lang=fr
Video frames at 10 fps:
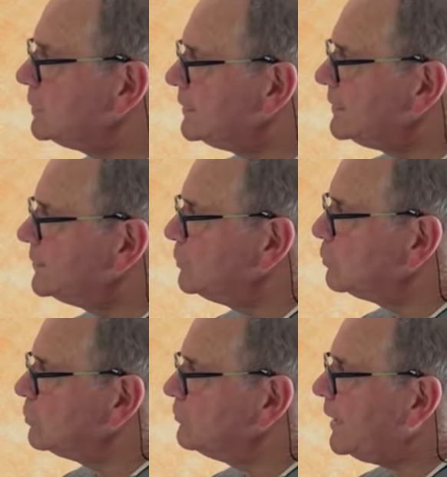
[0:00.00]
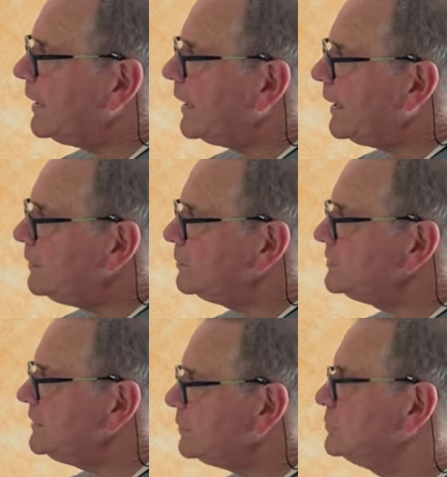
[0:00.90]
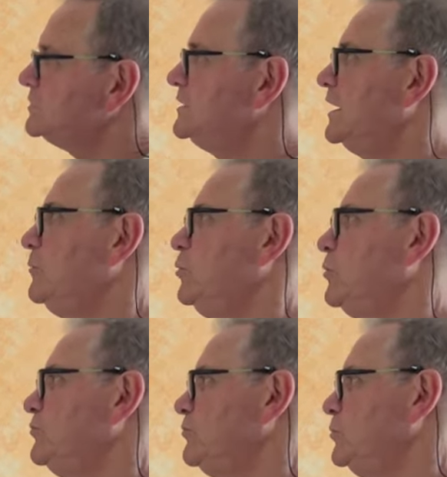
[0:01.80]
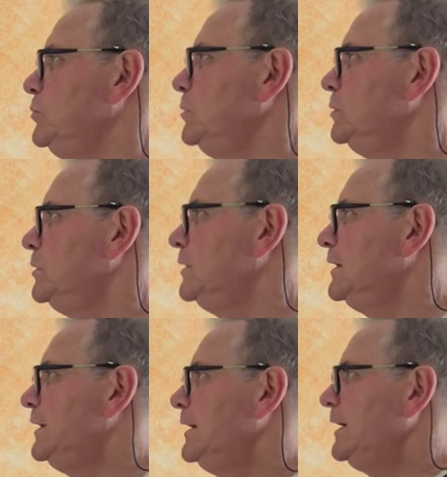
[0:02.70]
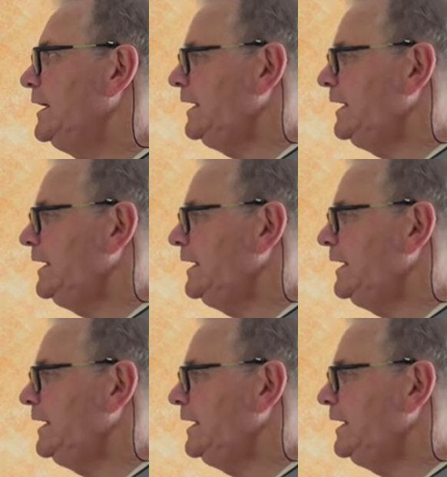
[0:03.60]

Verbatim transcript: Mhm. Donc on va ralentir considérablement le flux mhm.